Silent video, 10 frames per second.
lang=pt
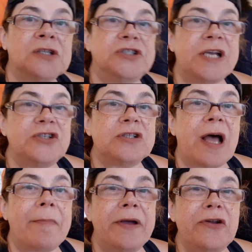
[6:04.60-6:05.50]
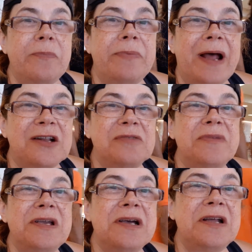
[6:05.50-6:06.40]
Gente, o tamanho do prato
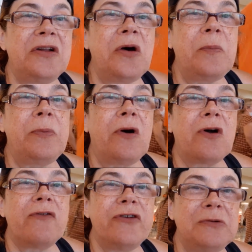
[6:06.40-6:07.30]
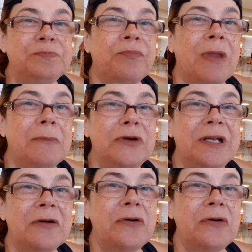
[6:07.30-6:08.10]
me enganou um pouco, viu? Muita